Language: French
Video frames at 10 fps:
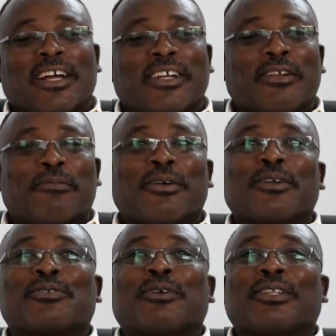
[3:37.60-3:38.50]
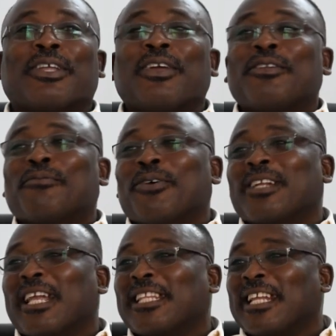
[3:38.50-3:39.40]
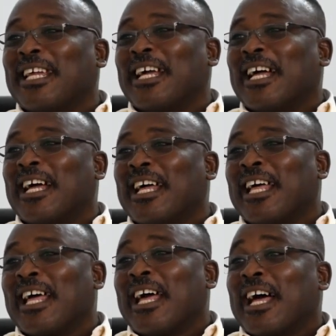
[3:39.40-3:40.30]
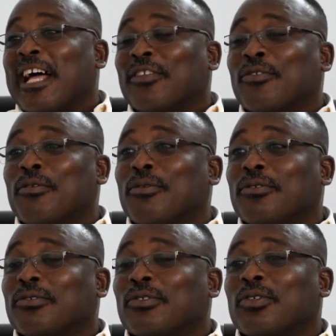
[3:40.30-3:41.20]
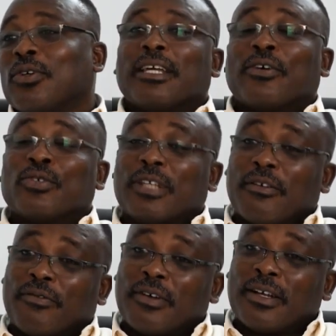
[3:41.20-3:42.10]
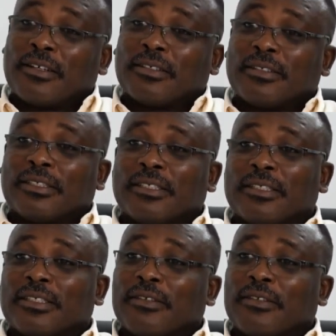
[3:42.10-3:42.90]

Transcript: On ne peut que souhaiter une bonne rentrée à, à tout le monde. aux enfants, il